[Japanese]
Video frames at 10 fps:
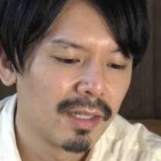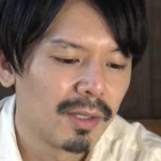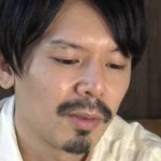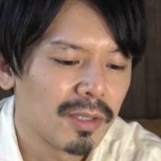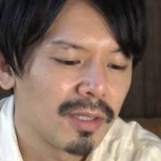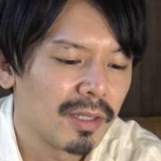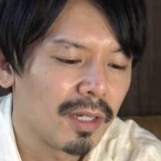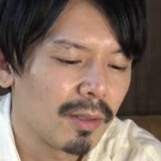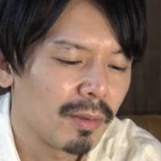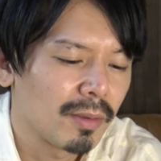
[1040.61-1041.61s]
よす
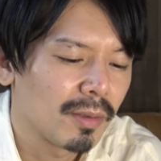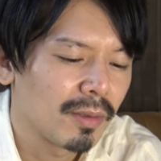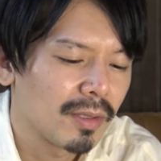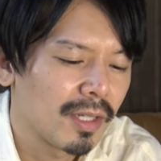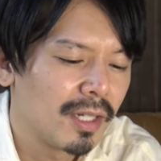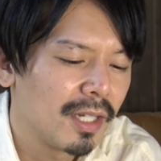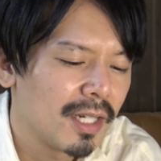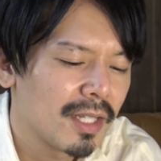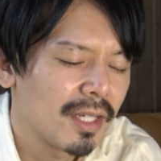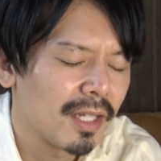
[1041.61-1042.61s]
あの気に入
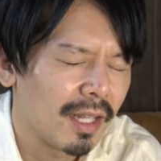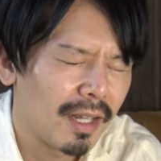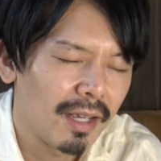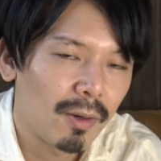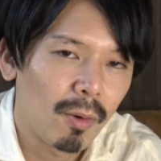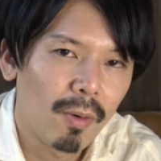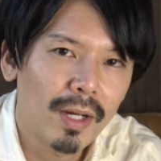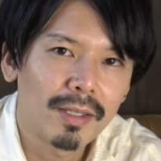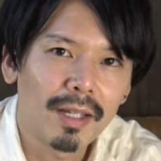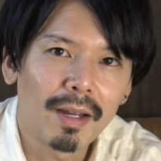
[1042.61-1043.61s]
りすぎてね
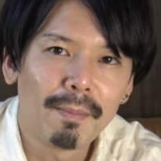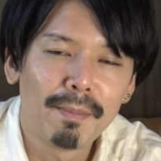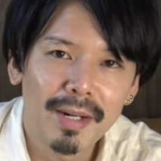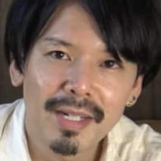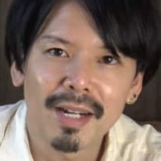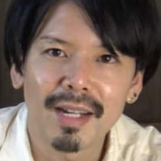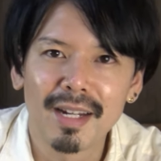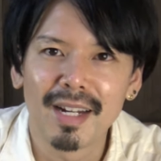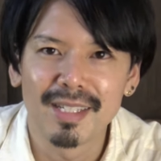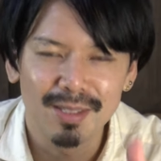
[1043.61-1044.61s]
怖くてあんまりかけれ
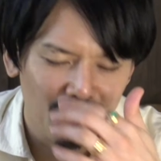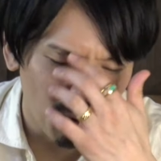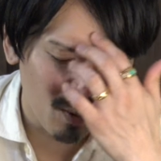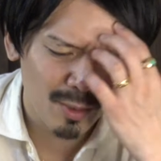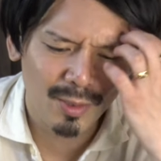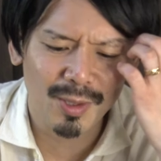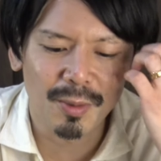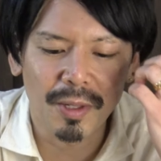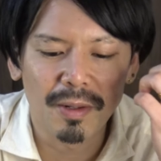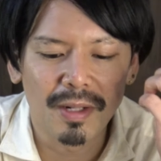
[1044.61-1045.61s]
ないですここぞっていう
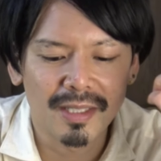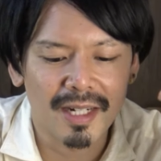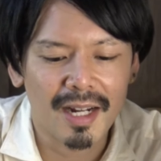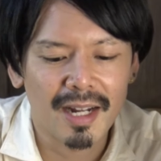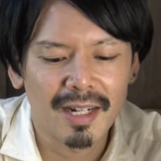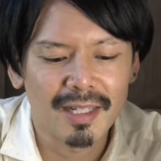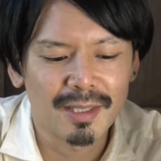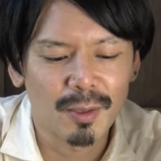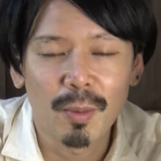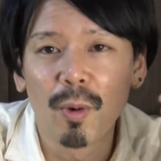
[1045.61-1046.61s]
時ぐらいしかかけれないで
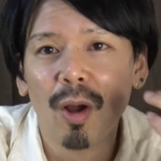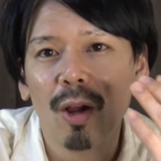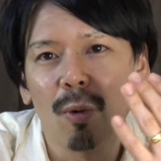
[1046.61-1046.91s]
すけどでもこ